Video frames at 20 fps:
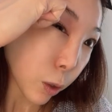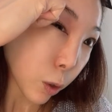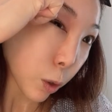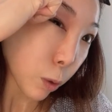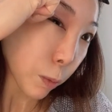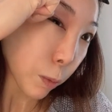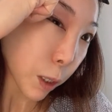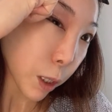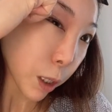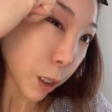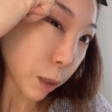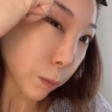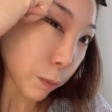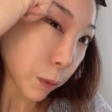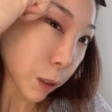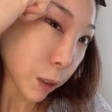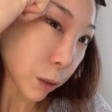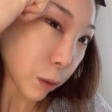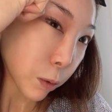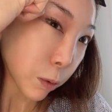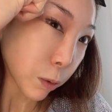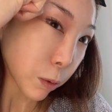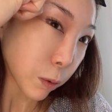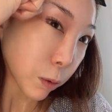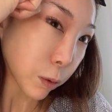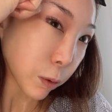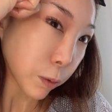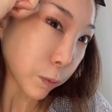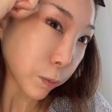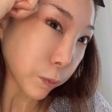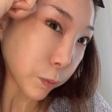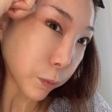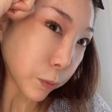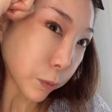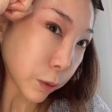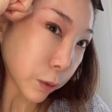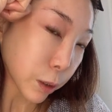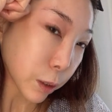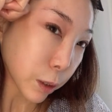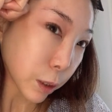こめかみの
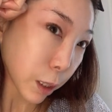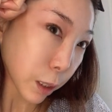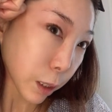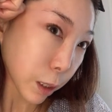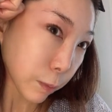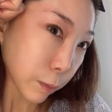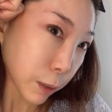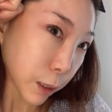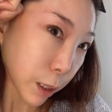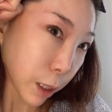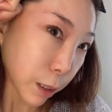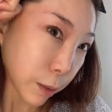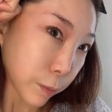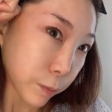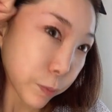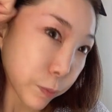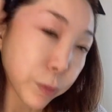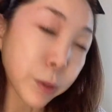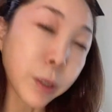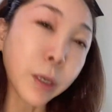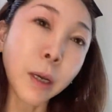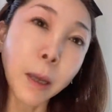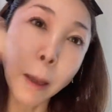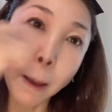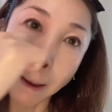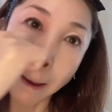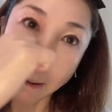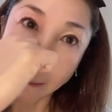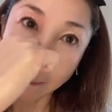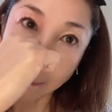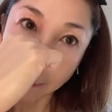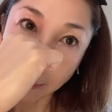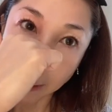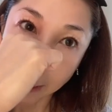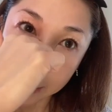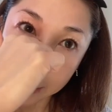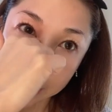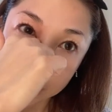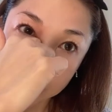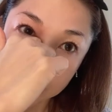中までも
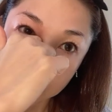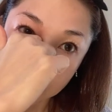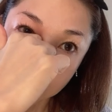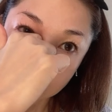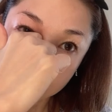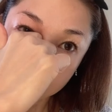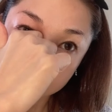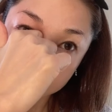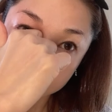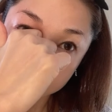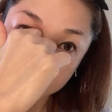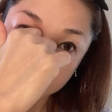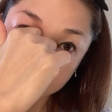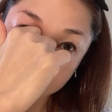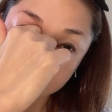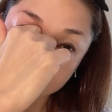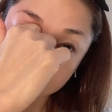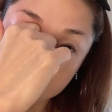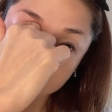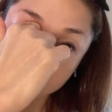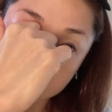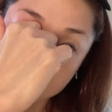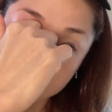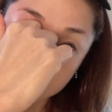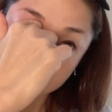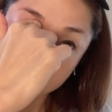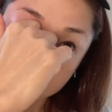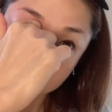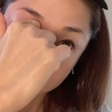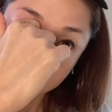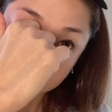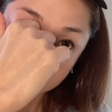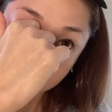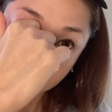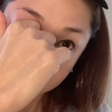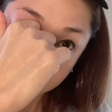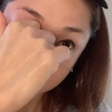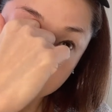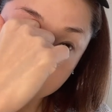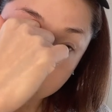う一度
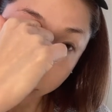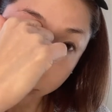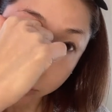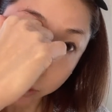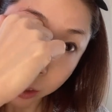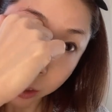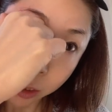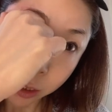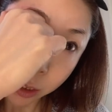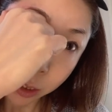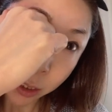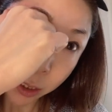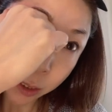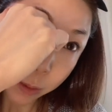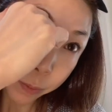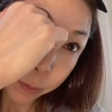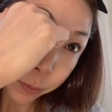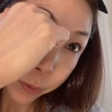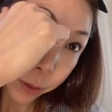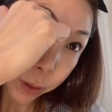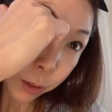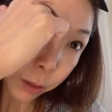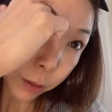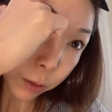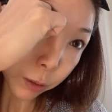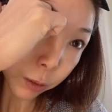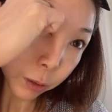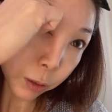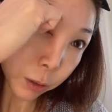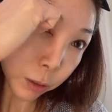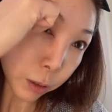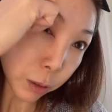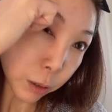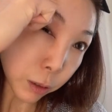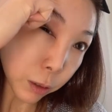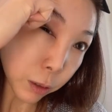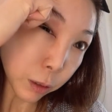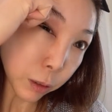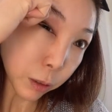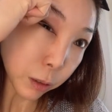差し込んだら
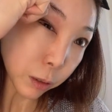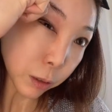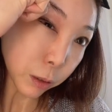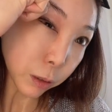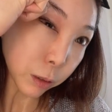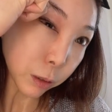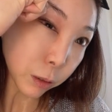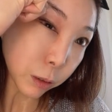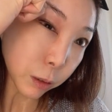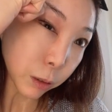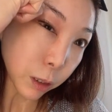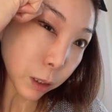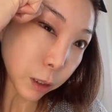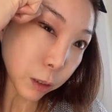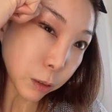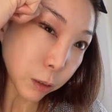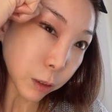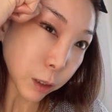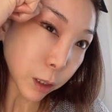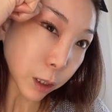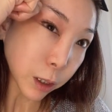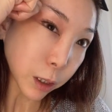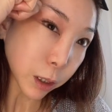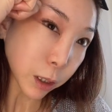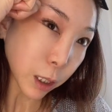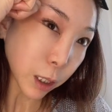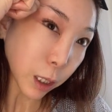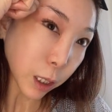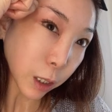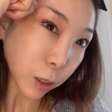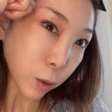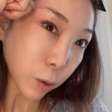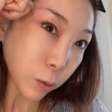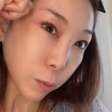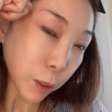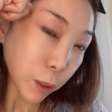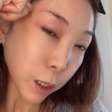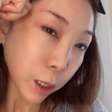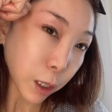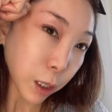ぐーっとスライドさせてこ
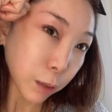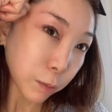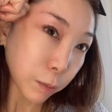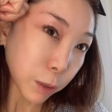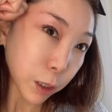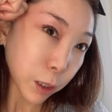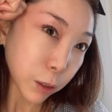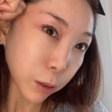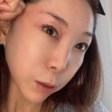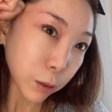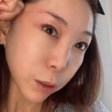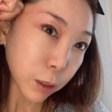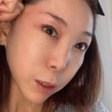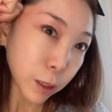めかみの